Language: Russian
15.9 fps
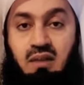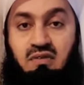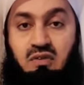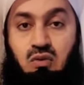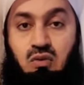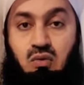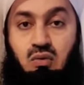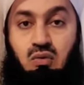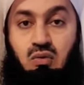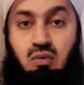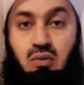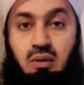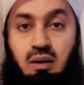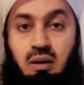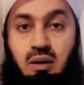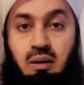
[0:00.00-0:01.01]
С
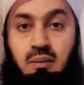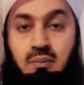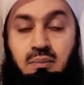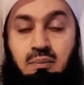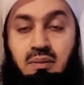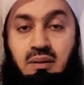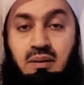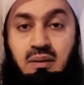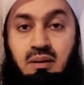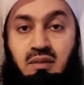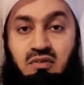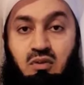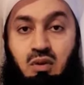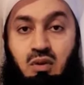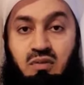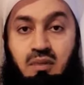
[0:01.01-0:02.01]
несколькими
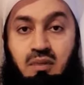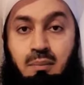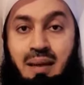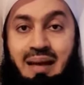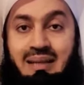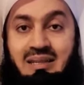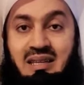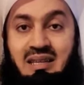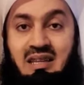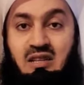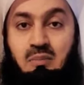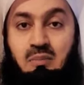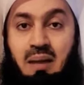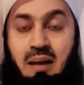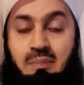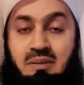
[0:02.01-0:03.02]
семенами черного
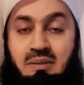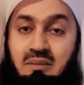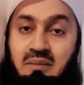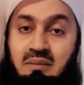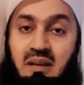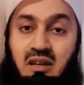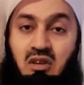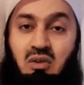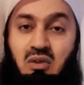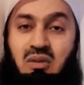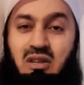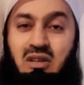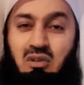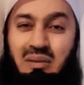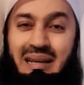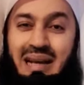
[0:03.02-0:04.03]
тмина, может быть.
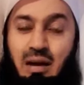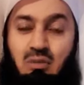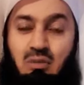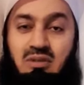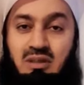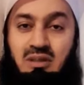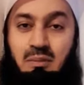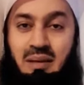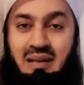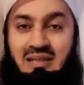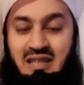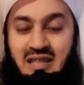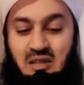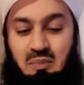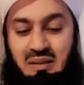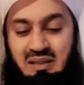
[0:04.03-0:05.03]
Не нужно считать
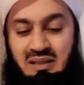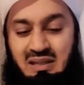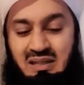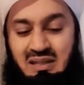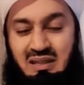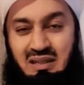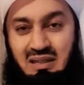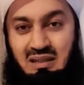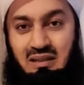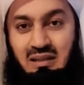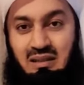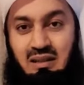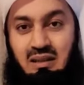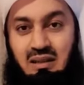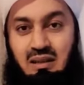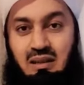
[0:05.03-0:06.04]
семена, можно просто
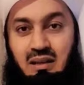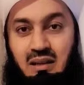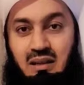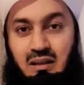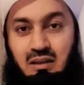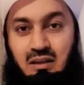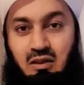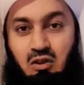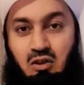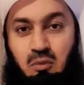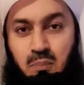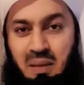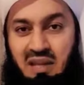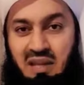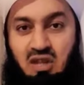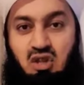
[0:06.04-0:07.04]
взять, знаете,
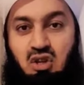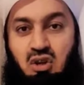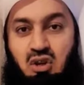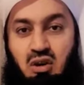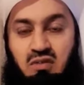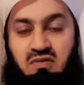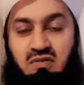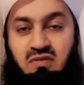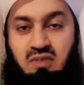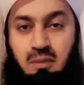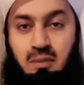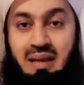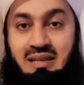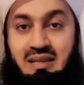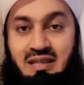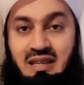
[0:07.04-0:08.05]
щепотку семян
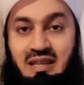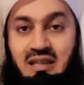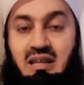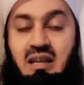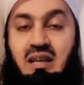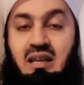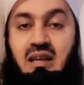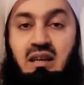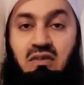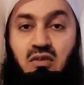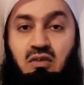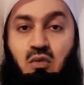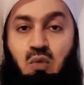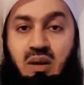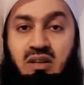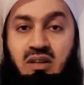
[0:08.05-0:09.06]
черного тмина.
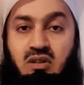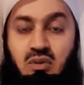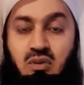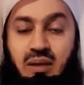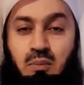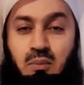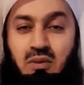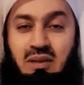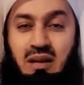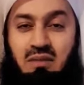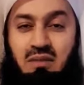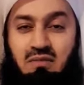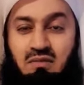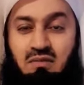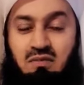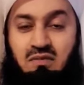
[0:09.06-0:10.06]
Если захотите, можете
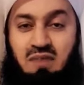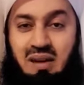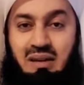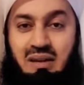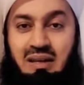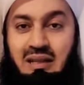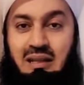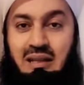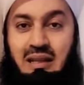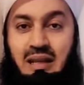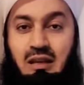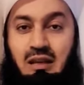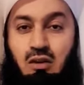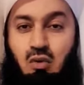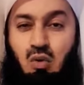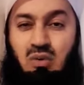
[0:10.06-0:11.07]
добавить совсем
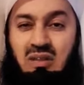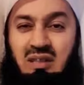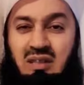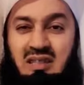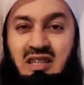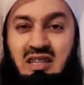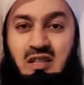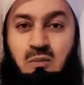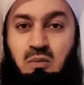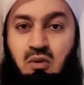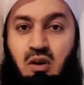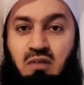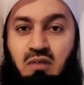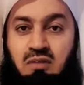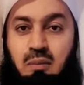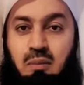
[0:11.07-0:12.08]
немного, четверть
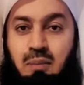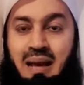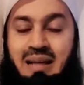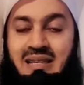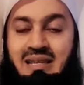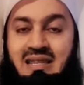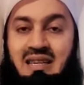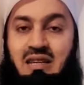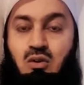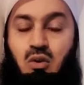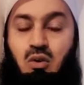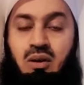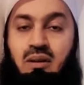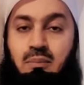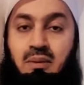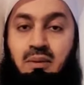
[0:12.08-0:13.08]
чайной ложки
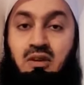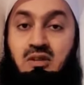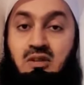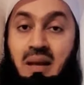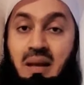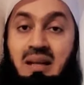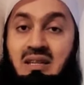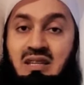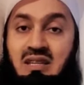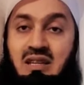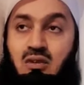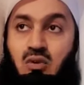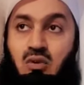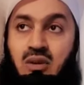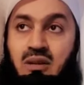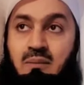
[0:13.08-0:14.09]
масла черного тмина,
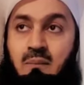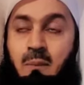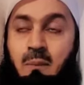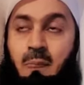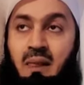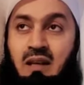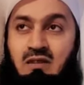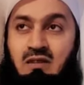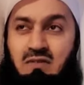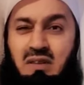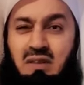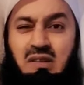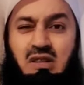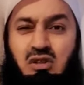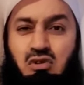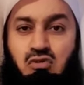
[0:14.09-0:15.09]
потому что
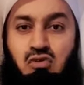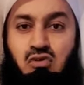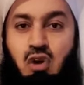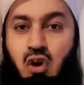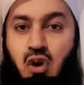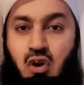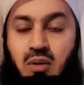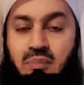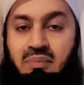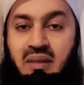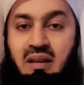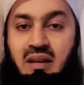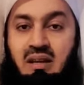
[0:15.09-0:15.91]
оно очень резкое.